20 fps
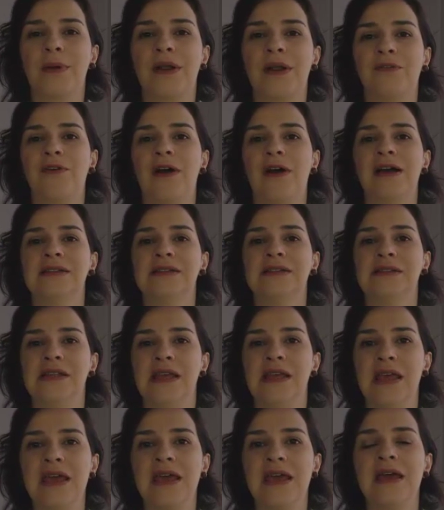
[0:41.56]
para
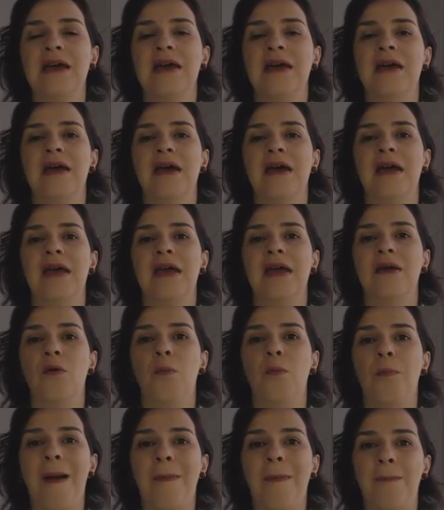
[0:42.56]
fazer é,
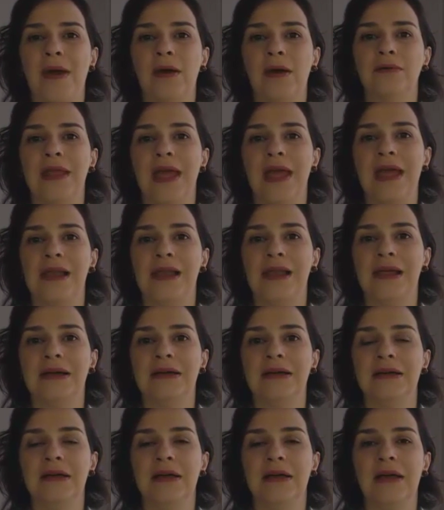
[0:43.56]
o papel
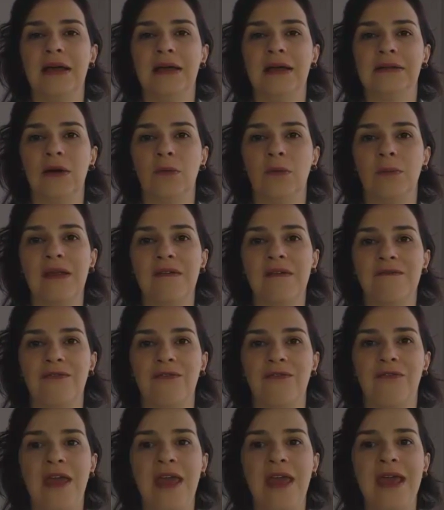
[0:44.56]
dela é, tão bem
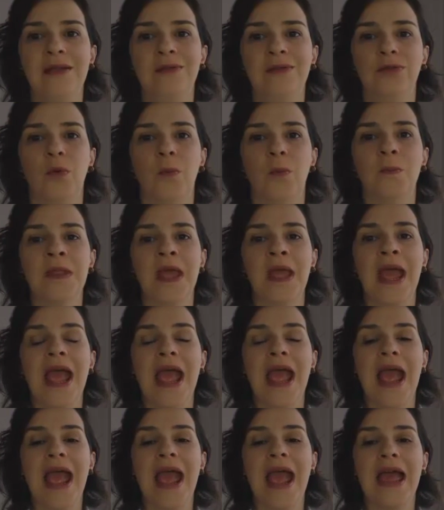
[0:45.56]
feito,
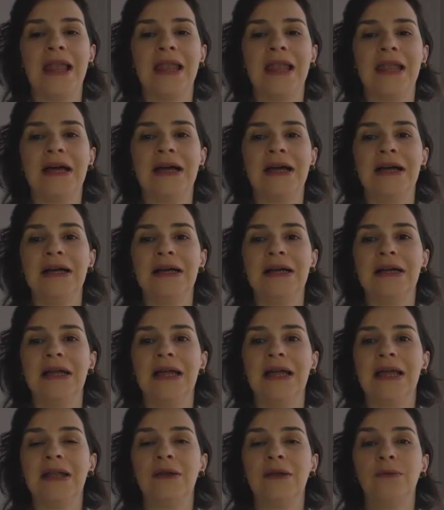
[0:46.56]

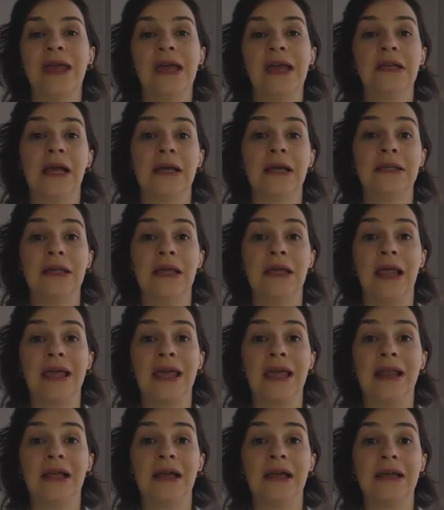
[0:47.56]
ela, ela não quer aqu
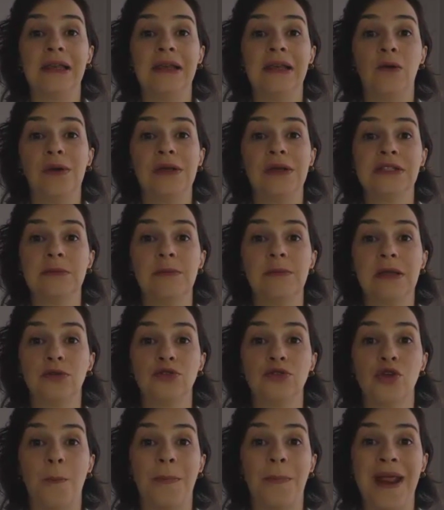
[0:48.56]
aquela, aquele
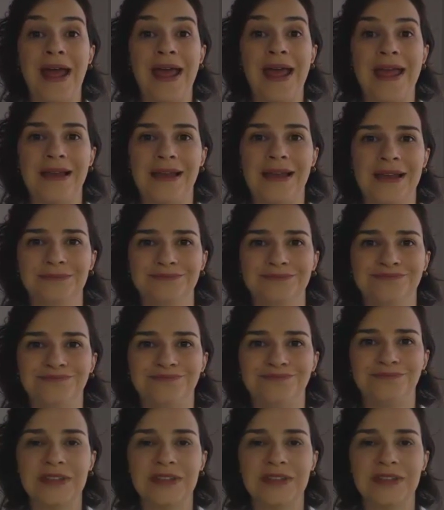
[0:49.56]
conhecimento só para ela.